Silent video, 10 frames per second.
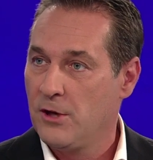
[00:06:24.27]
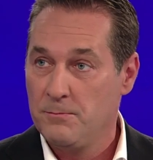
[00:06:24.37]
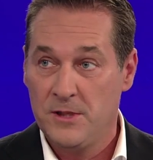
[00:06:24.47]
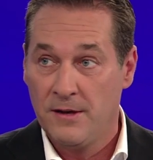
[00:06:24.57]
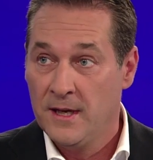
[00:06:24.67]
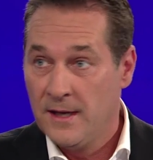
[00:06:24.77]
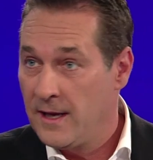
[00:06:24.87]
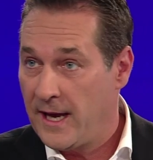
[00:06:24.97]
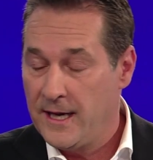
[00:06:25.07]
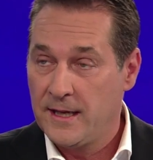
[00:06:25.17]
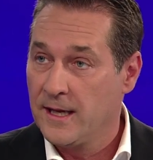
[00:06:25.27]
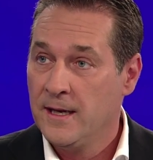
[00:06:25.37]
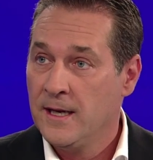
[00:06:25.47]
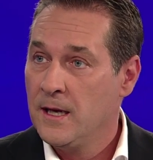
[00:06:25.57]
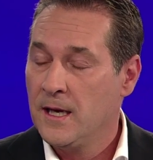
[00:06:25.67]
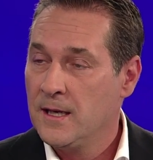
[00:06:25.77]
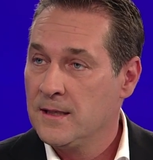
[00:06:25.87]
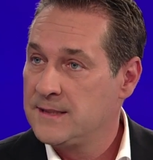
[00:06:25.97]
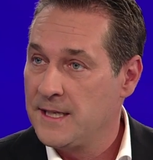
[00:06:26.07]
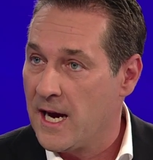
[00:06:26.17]
Wir haben hier einige äh,
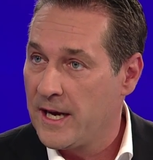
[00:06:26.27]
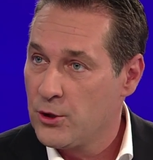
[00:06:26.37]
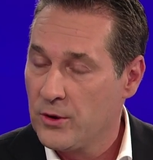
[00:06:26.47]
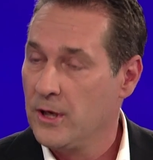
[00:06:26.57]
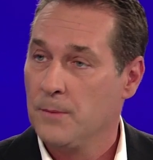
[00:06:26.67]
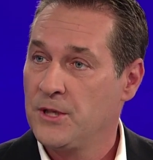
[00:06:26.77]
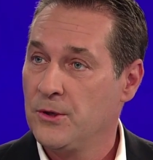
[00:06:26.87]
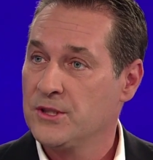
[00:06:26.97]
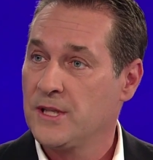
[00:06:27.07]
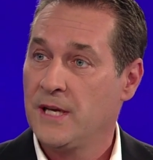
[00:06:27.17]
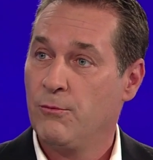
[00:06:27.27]
Szenarien schon gehabt in Österreich,